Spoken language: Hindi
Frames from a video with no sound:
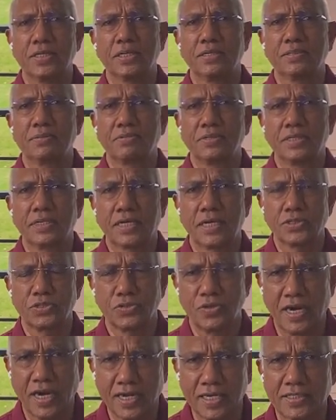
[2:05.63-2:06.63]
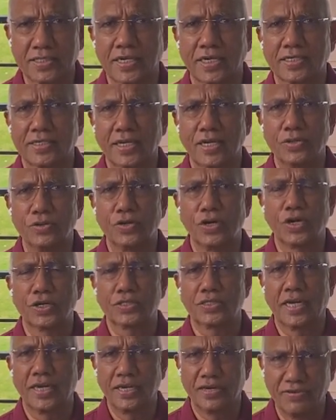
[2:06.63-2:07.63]
इनका स्वागत करता हूं और
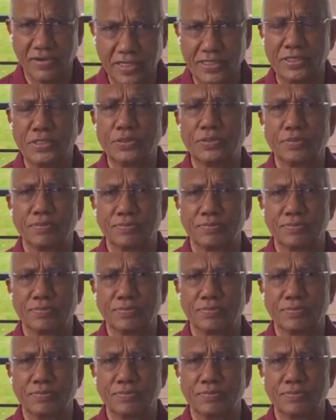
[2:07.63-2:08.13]
धन्यवादी हूं